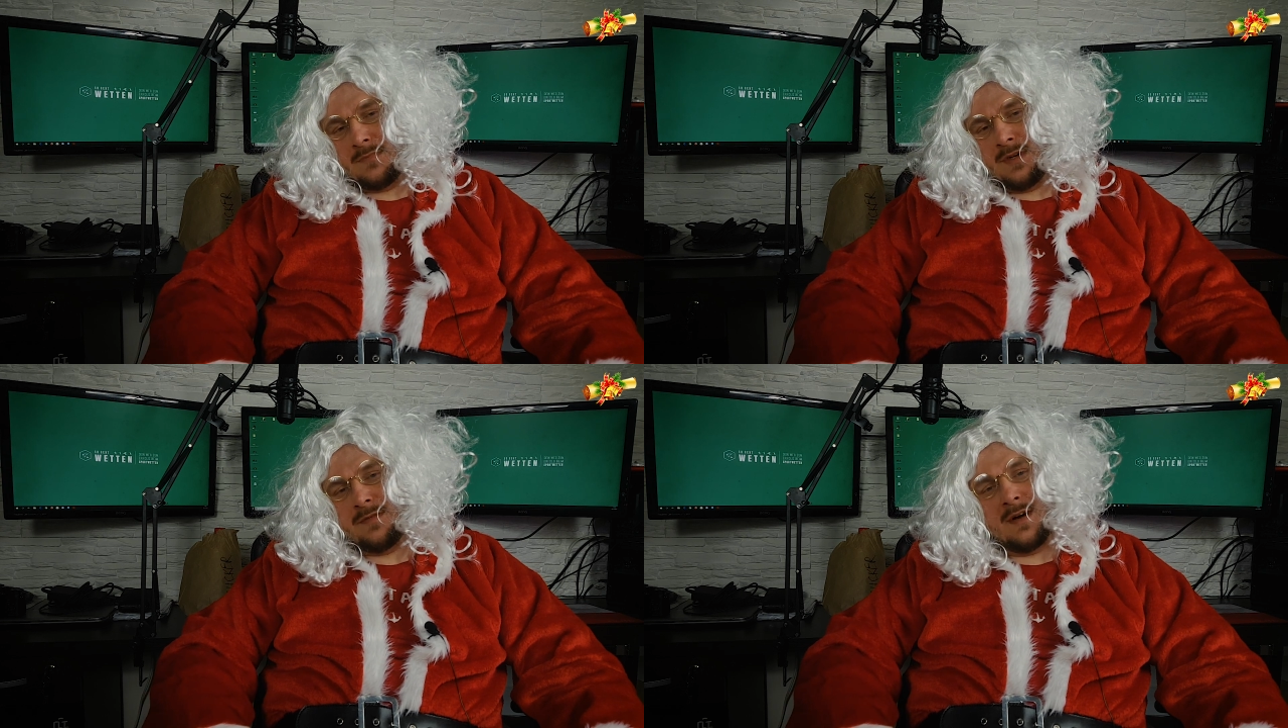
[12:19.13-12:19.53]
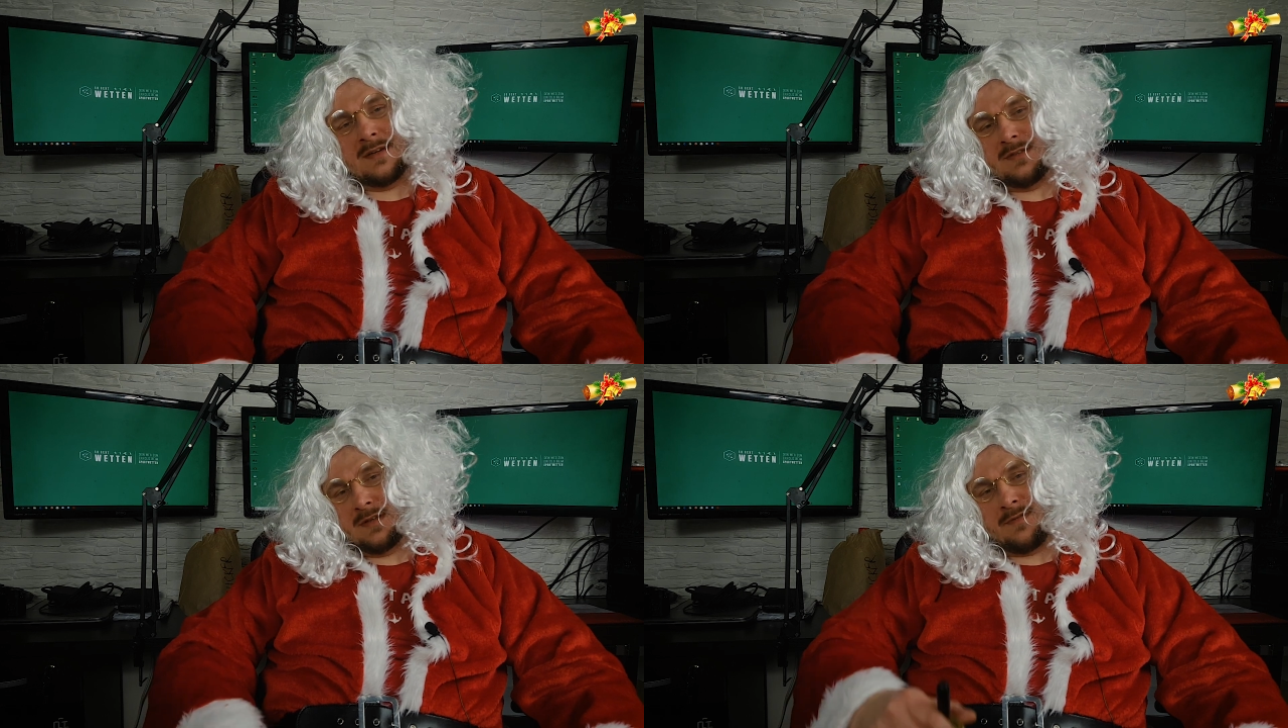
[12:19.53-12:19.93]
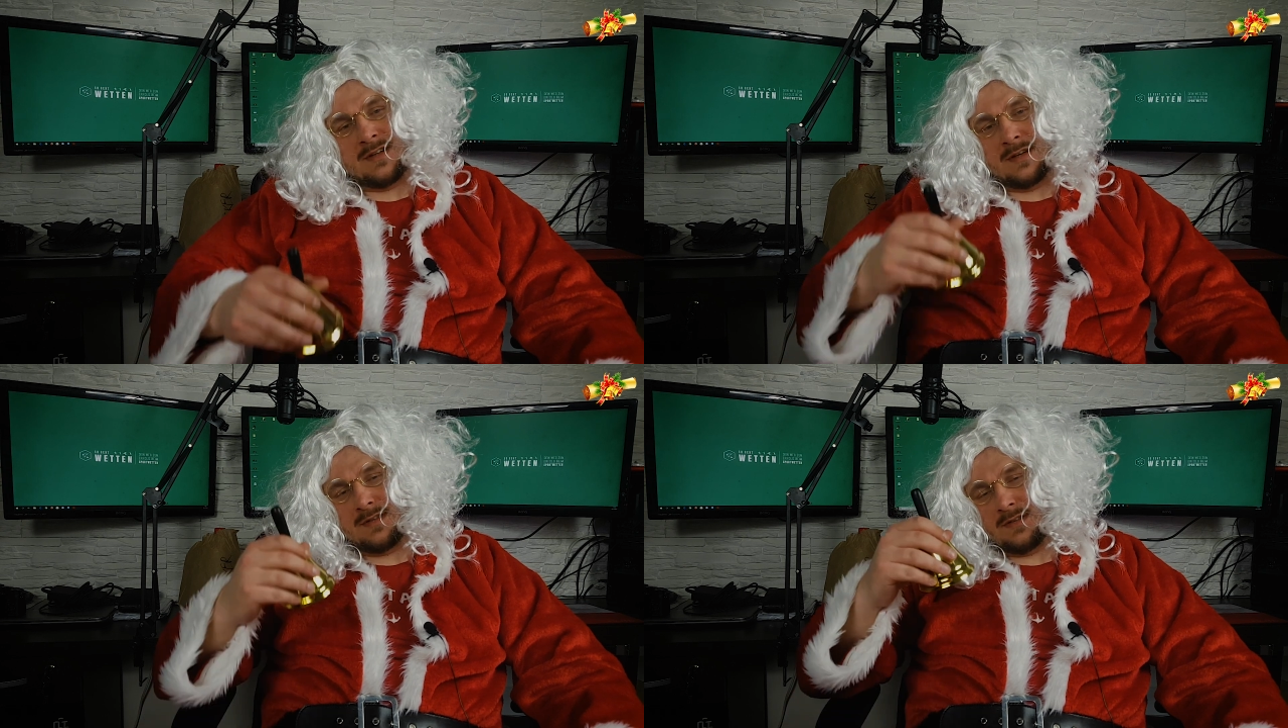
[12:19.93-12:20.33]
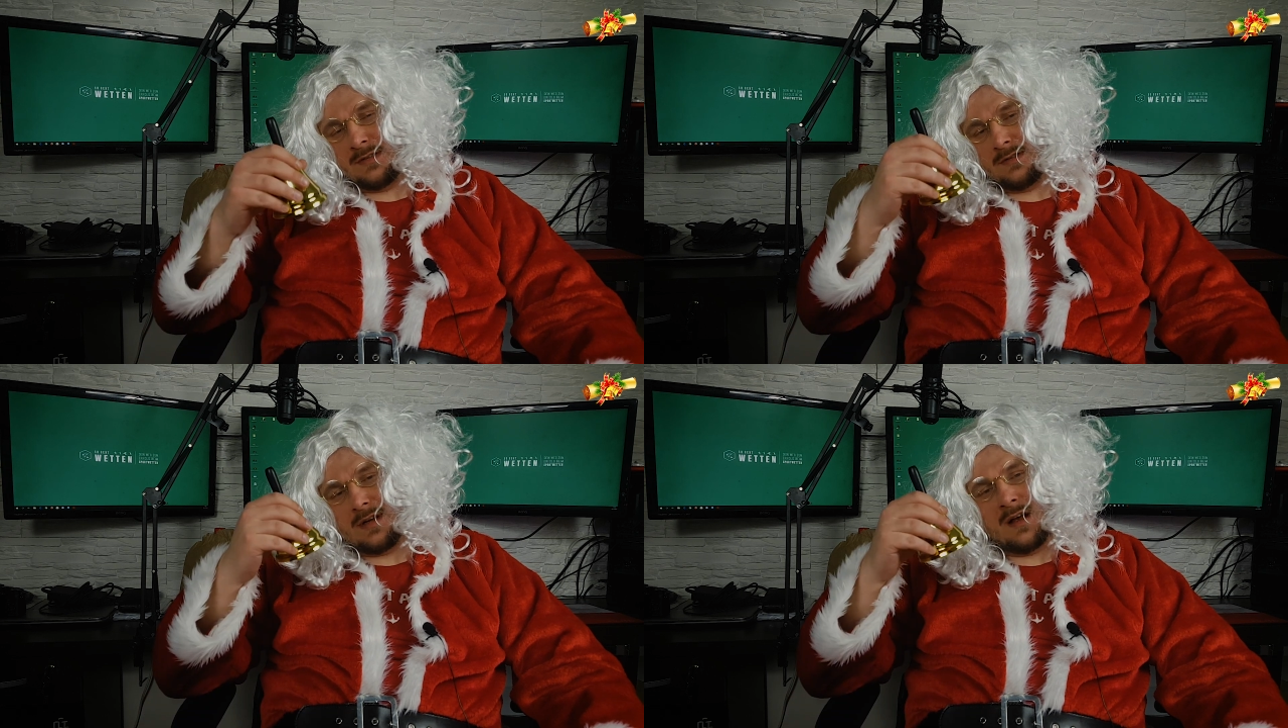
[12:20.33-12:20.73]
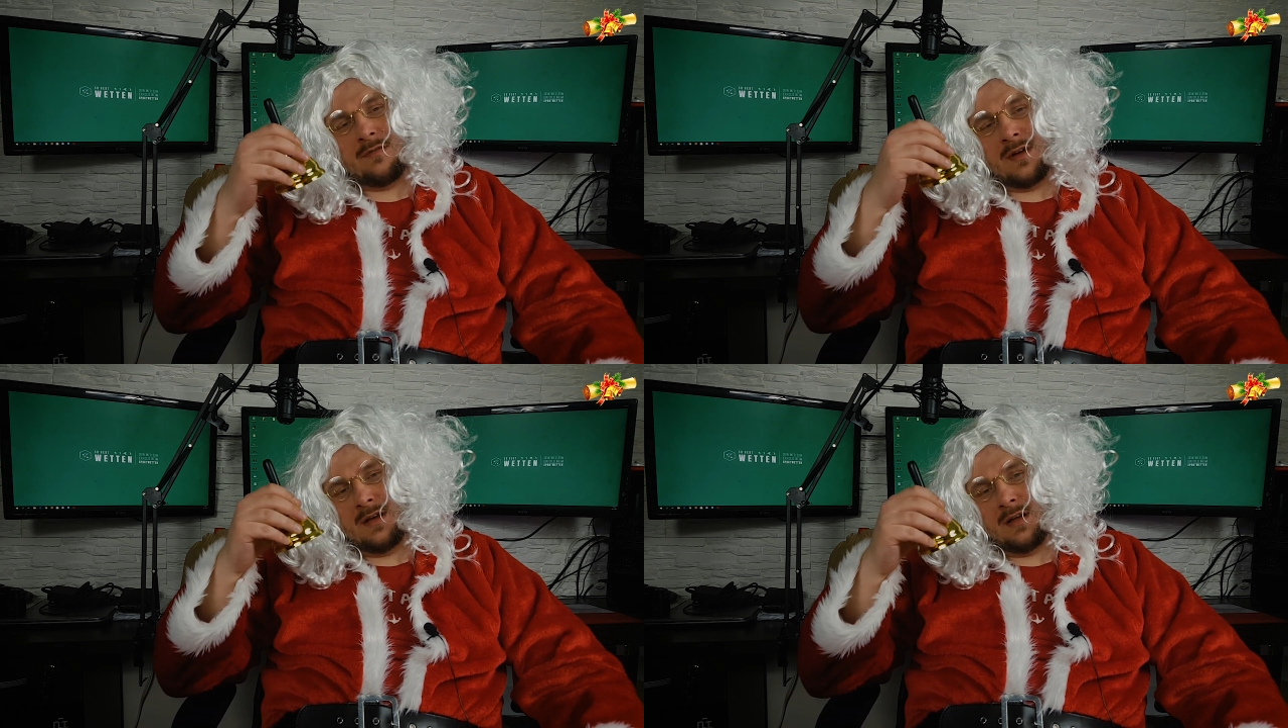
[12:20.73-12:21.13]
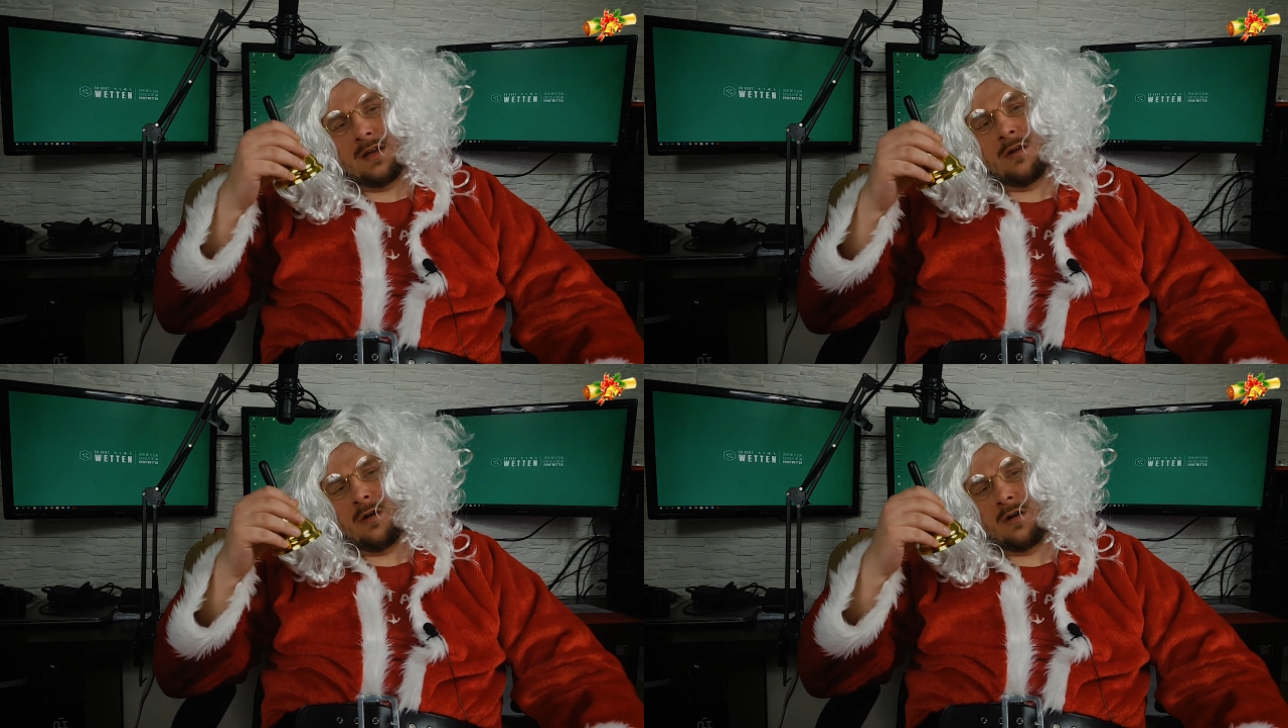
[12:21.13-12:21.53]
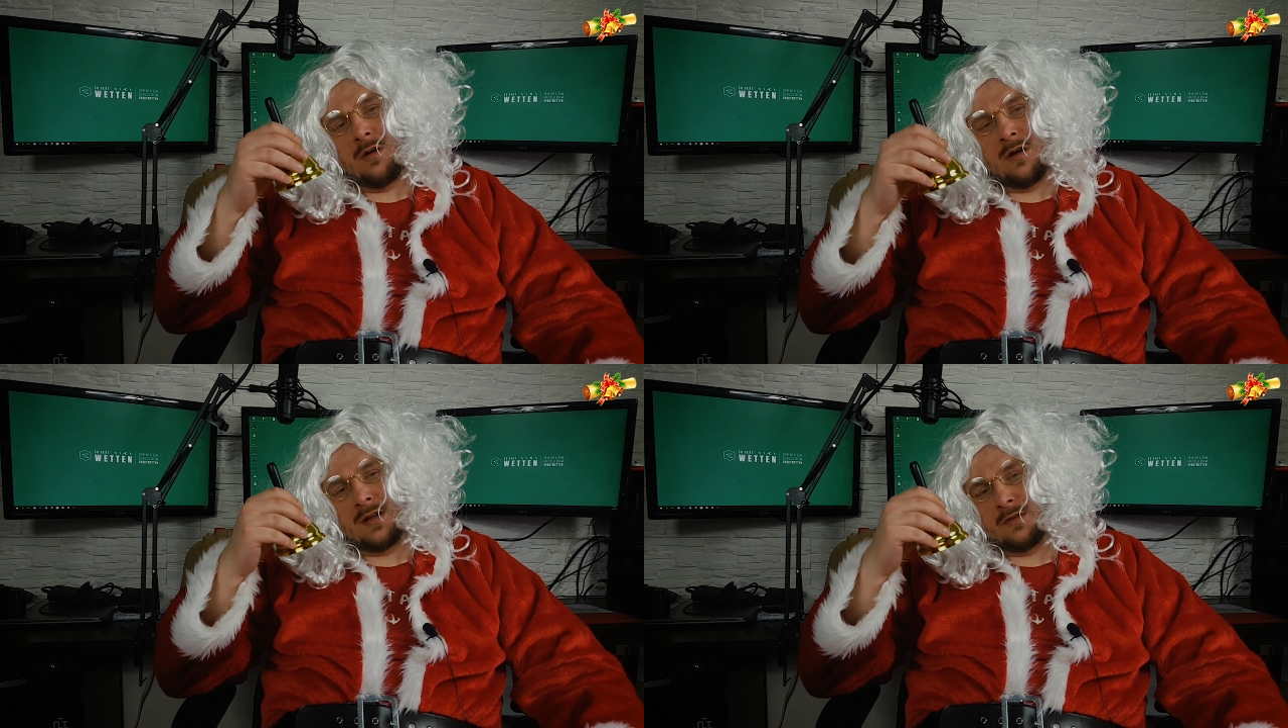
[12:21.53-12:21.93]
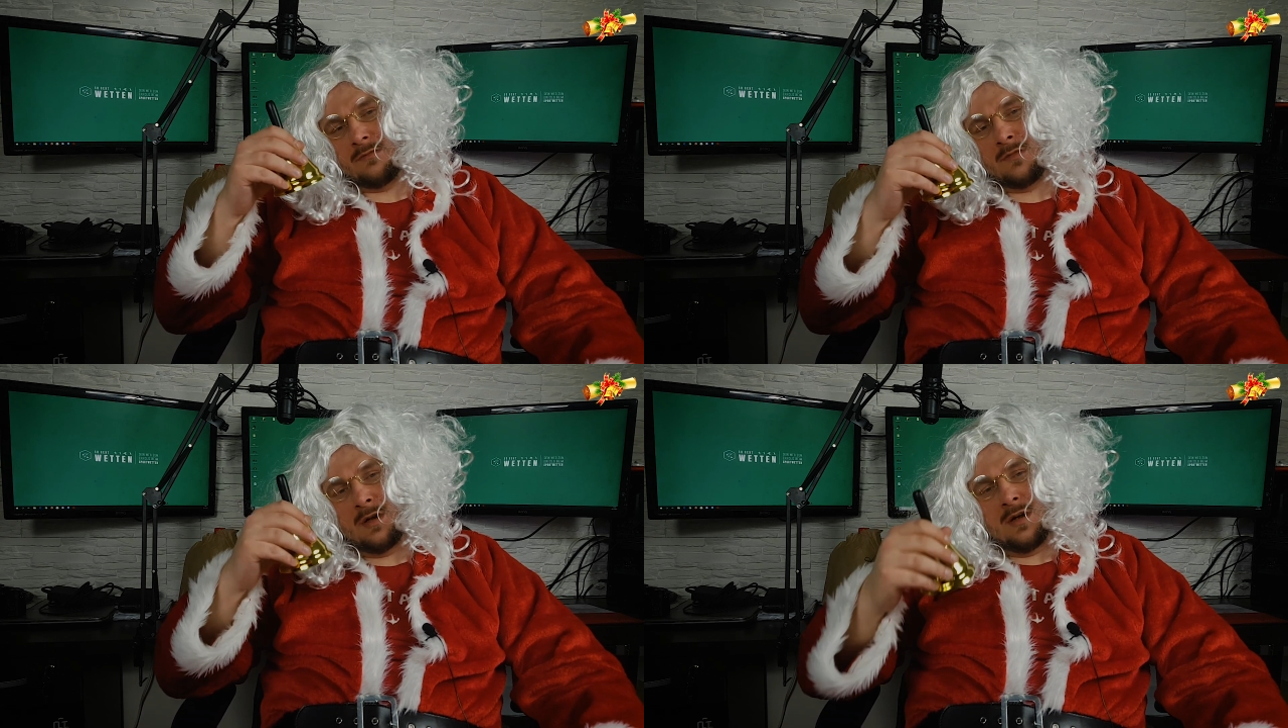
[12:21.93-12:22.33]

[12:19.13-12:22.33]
Ich weiß nicht, was das ist. Einfach hier die Glocke läuten.